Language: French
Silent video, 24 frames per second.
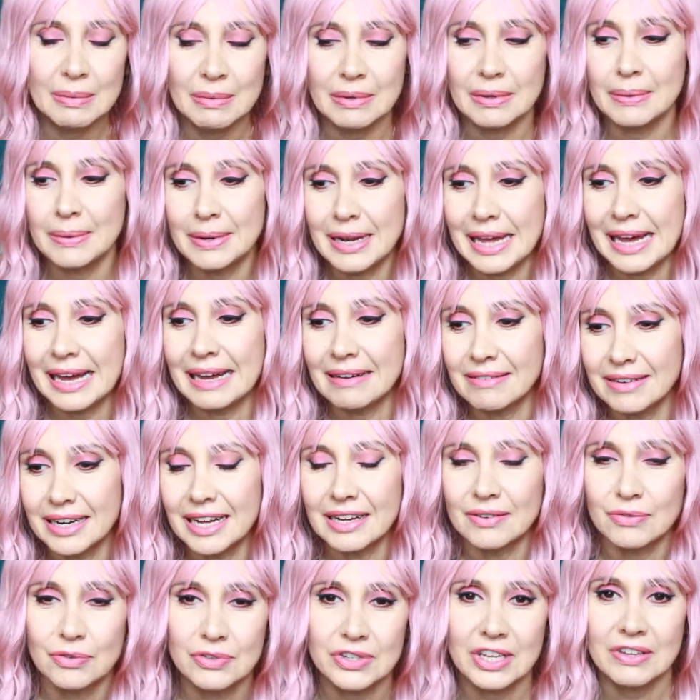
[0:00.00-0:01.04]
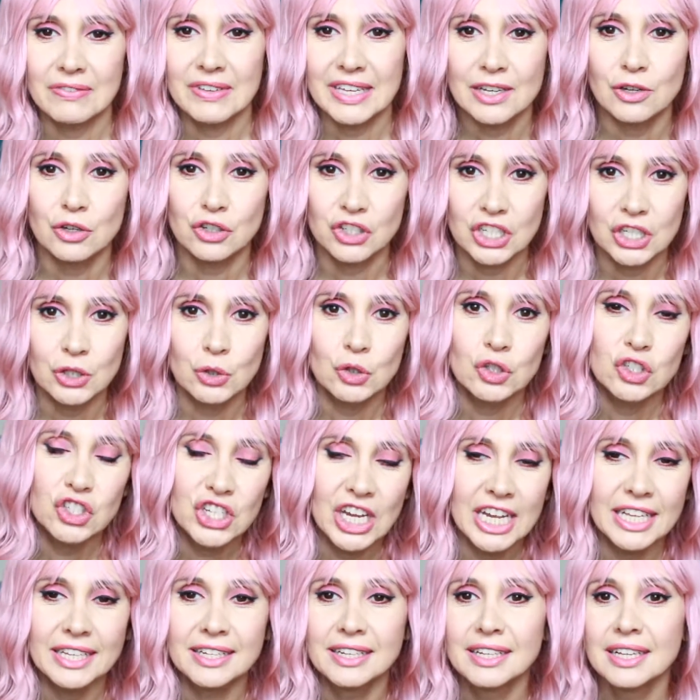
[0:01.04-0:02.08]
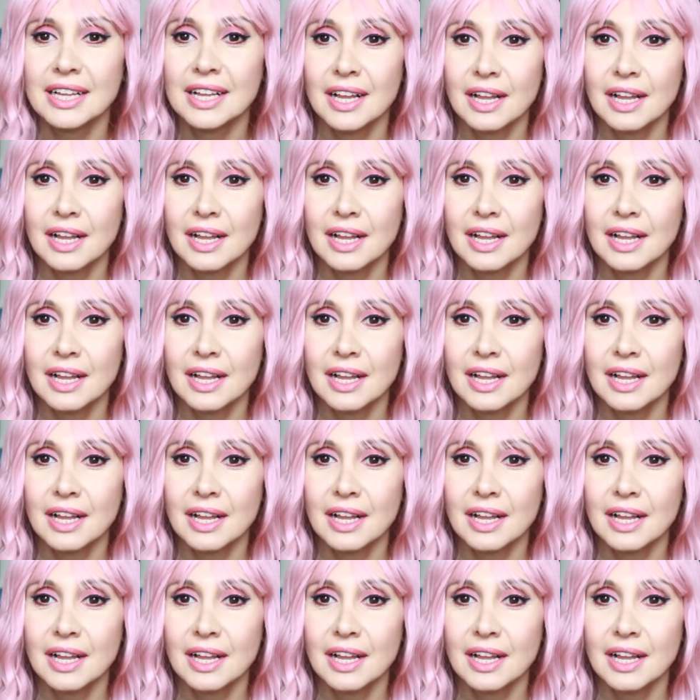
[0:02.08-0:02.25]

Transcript: là voilà, vous savez que j'ai une autre chaîne.